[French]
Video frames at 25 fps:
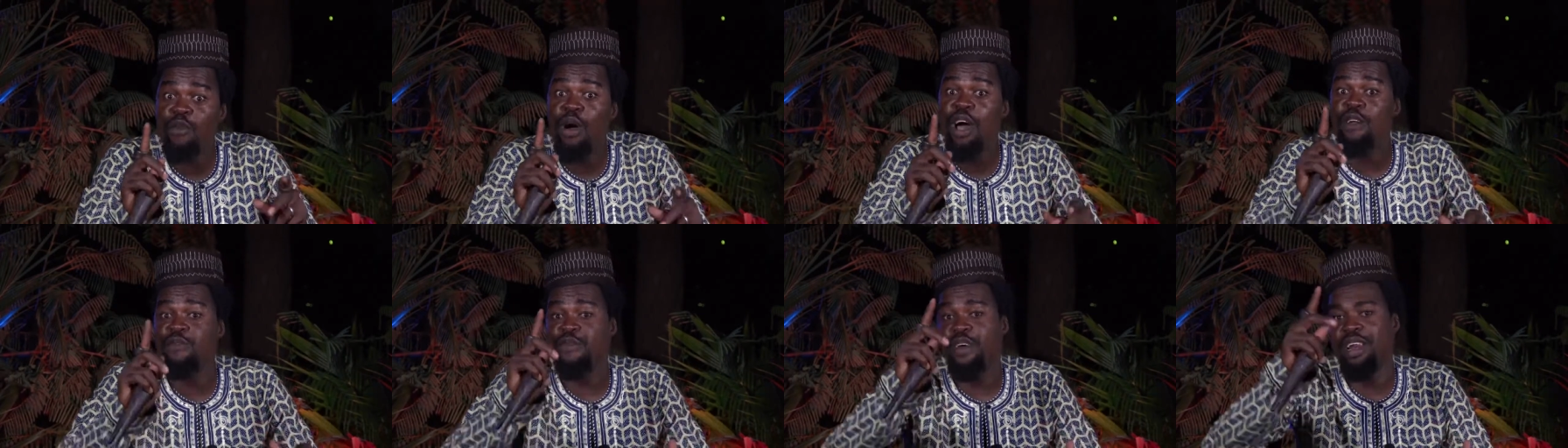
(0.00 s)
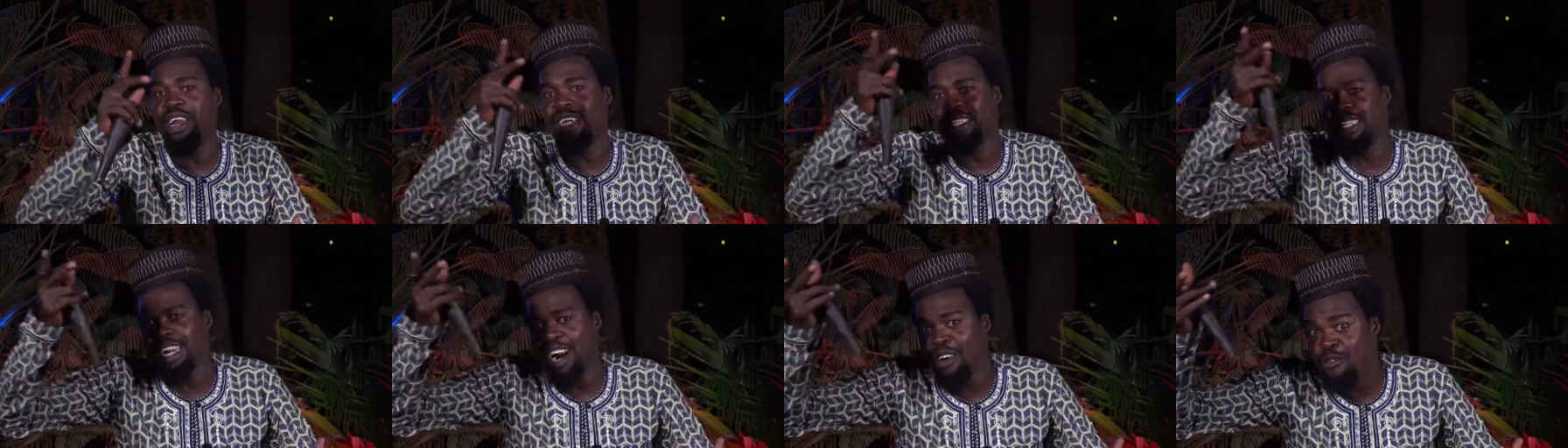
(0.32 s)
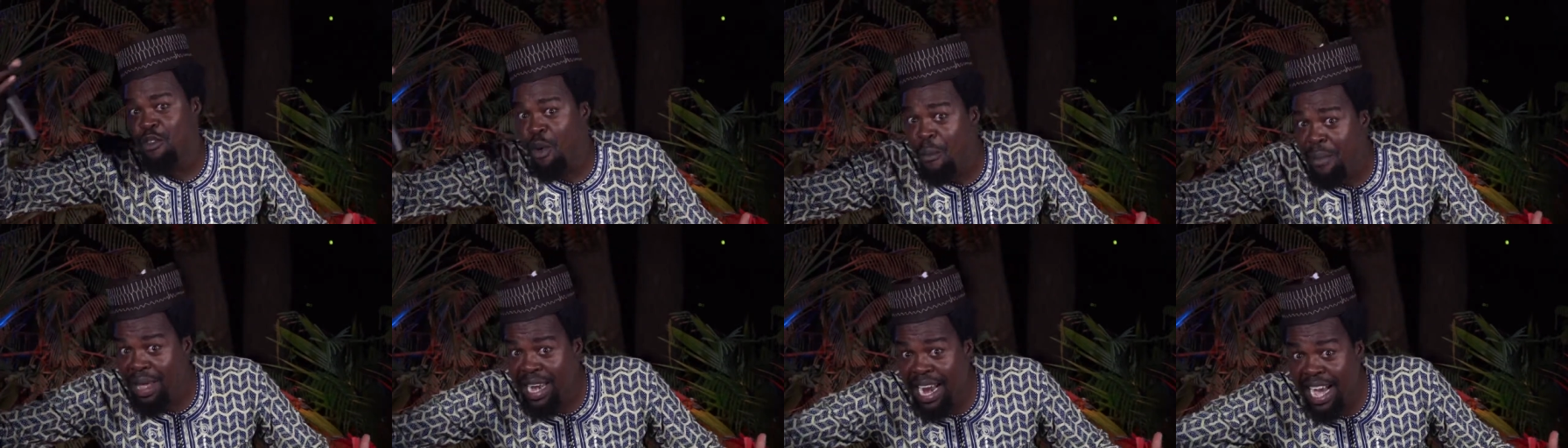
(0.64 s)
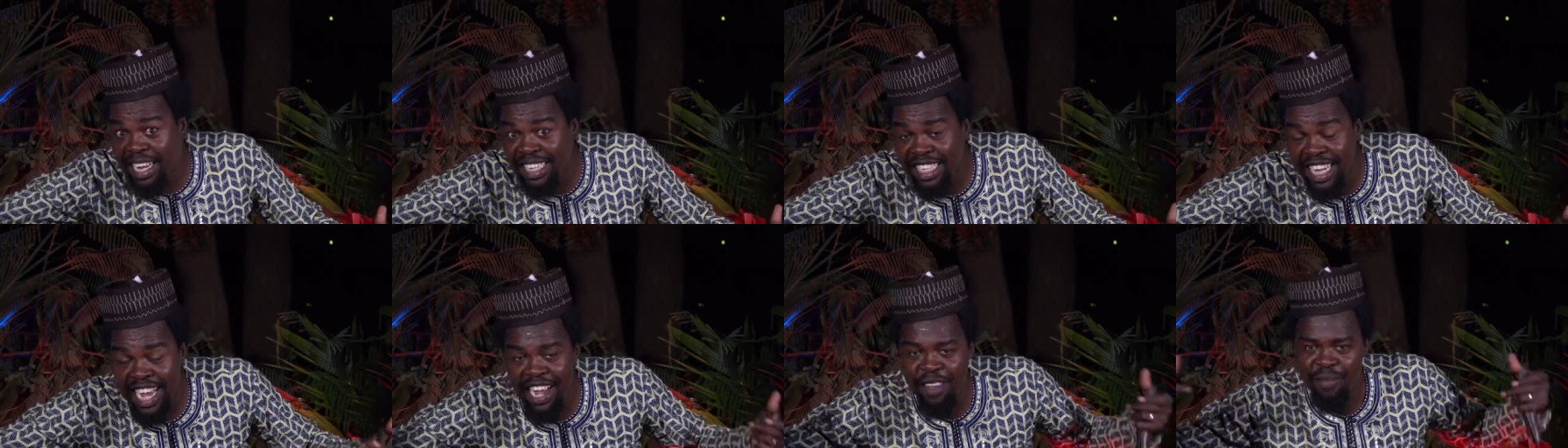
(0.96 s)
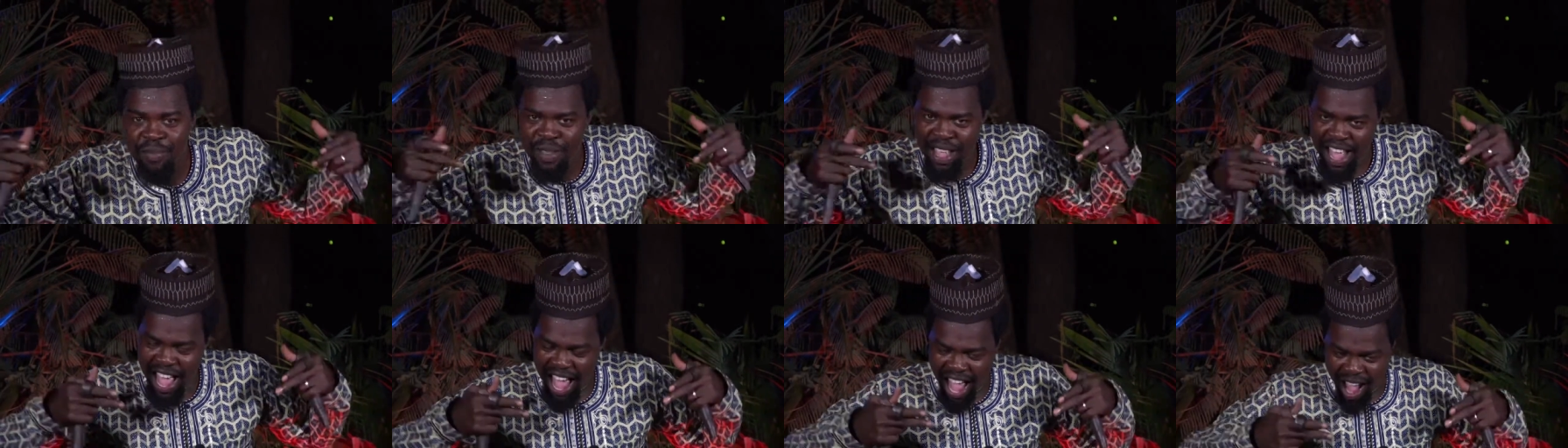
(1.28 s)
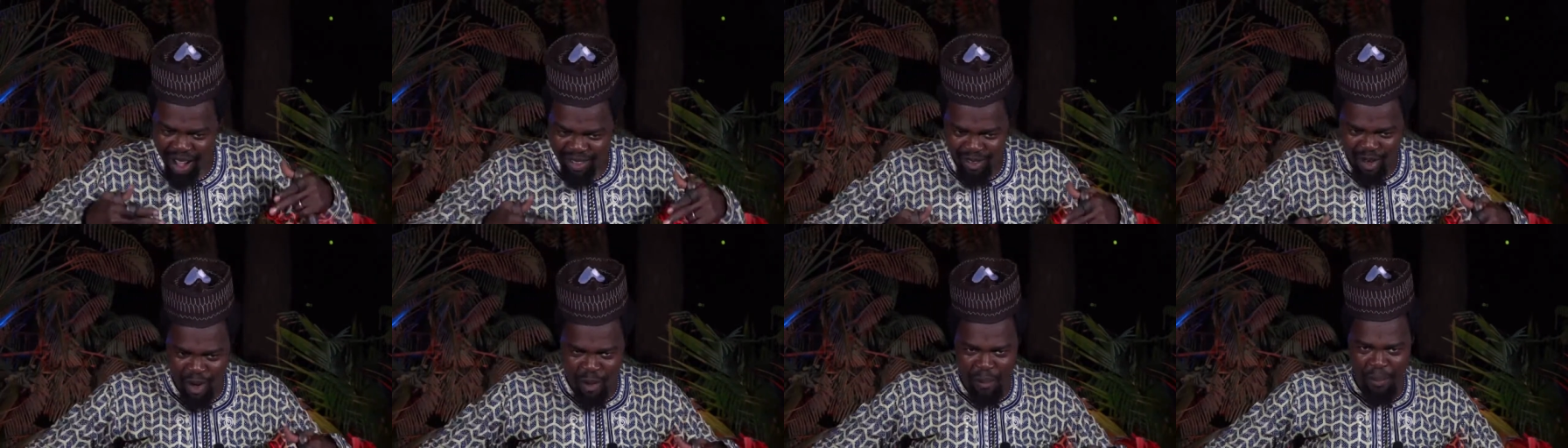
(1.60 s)
avoir fait les travaux ménagers,
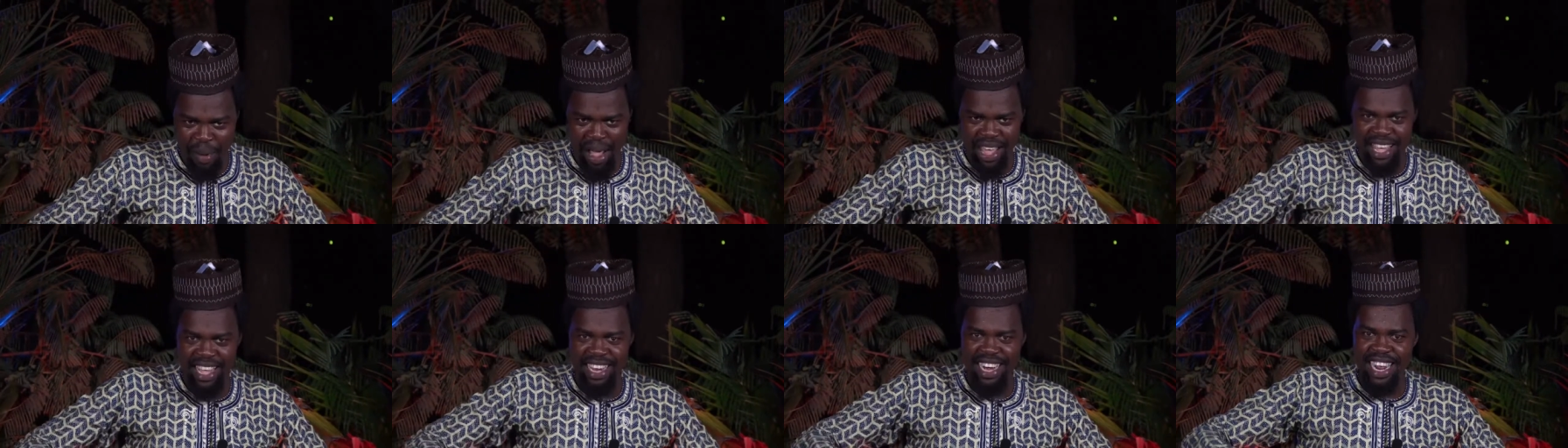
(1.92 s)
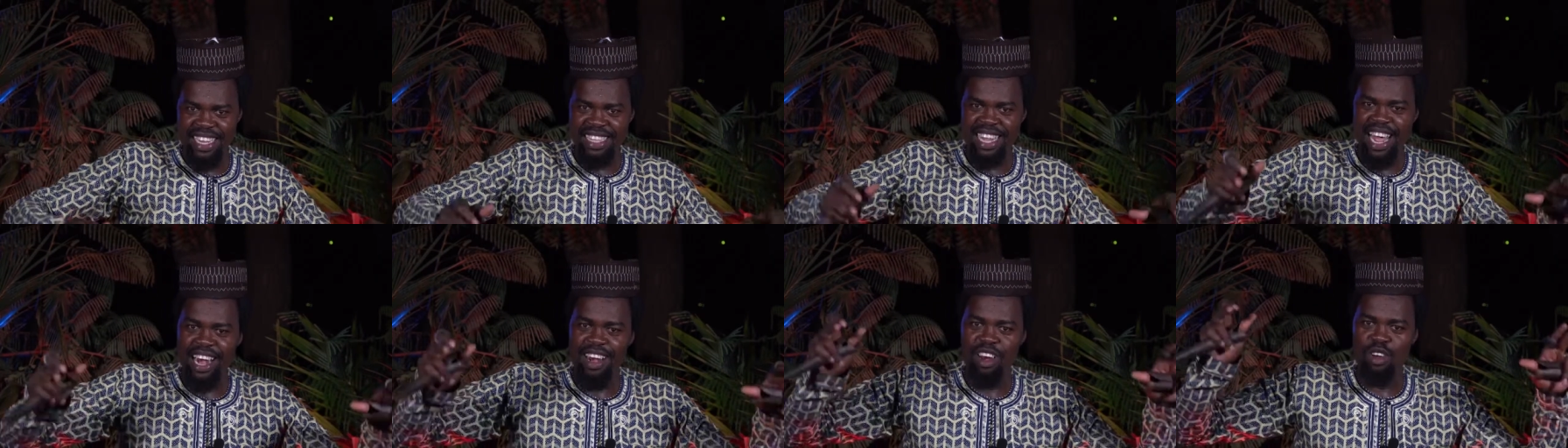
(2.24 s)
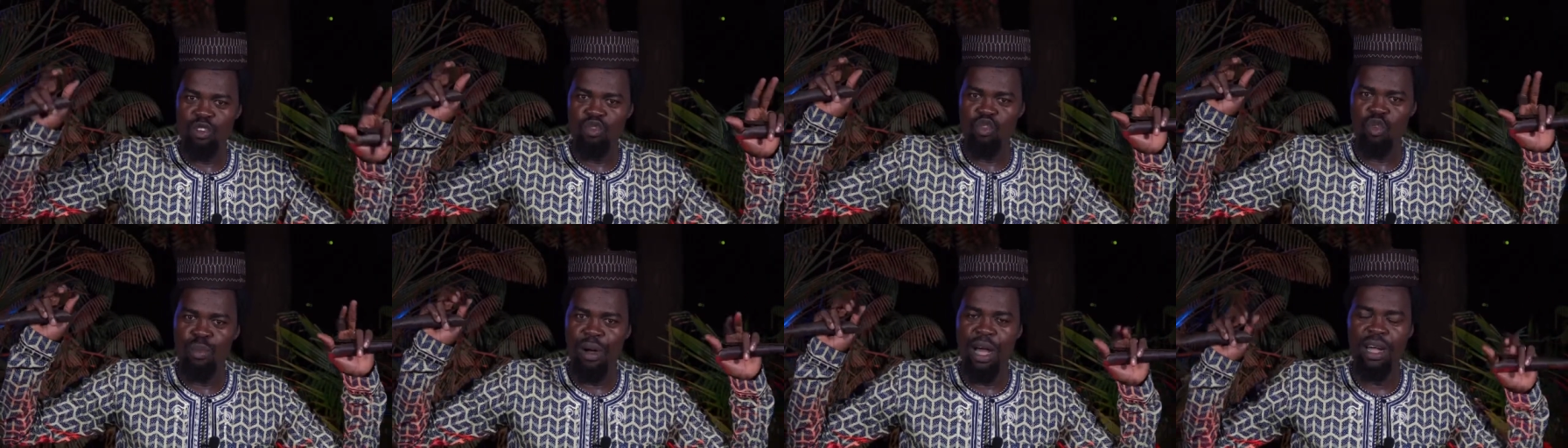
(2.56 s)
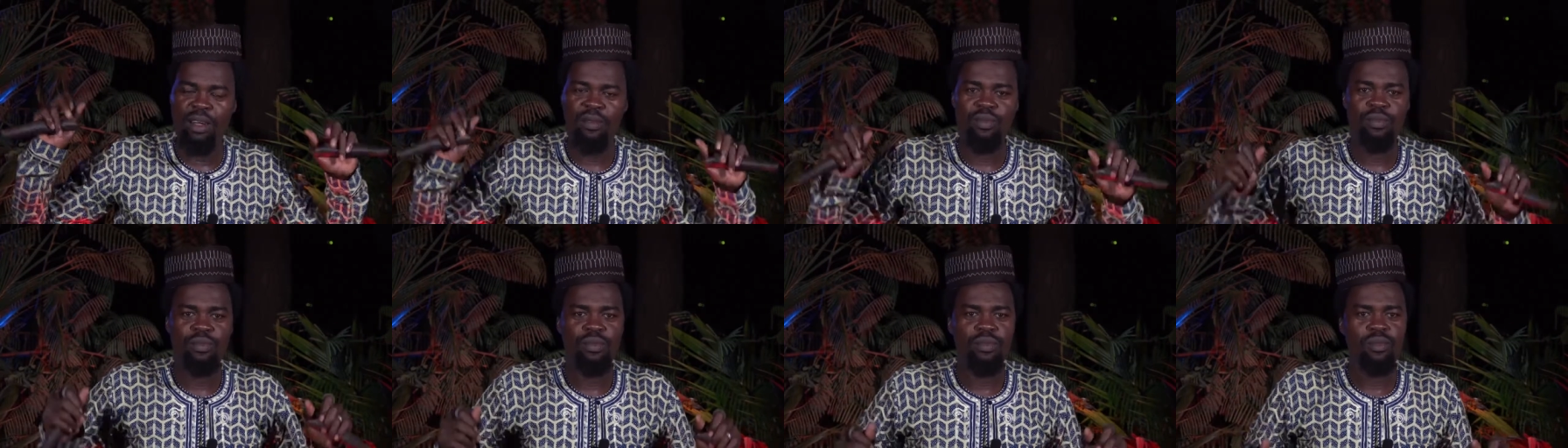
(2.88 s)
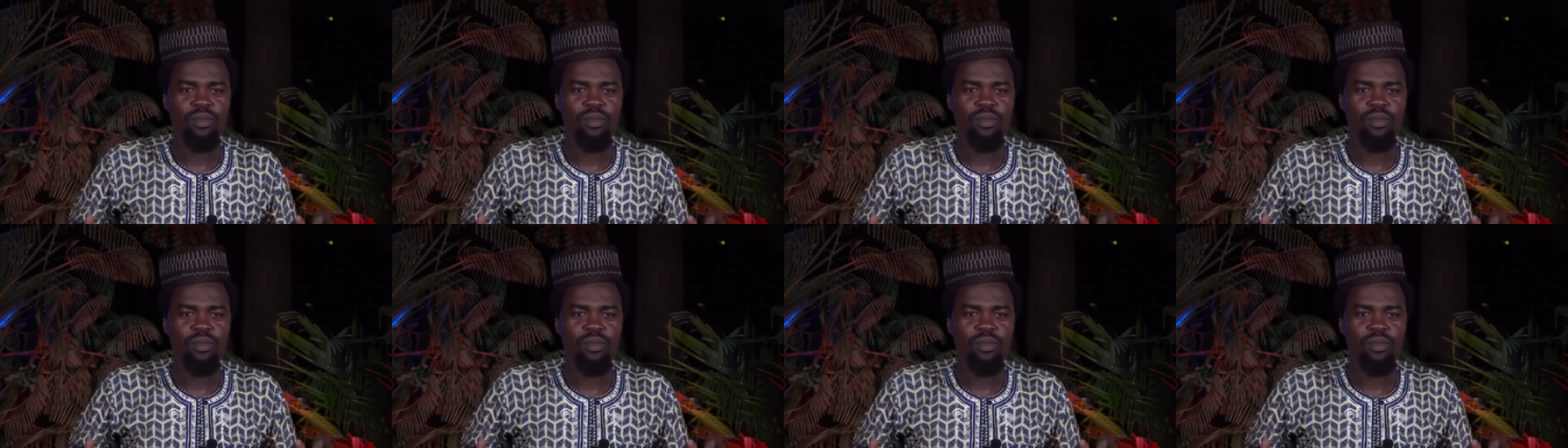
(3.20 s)
accompagnaient Nathalie Ntouba.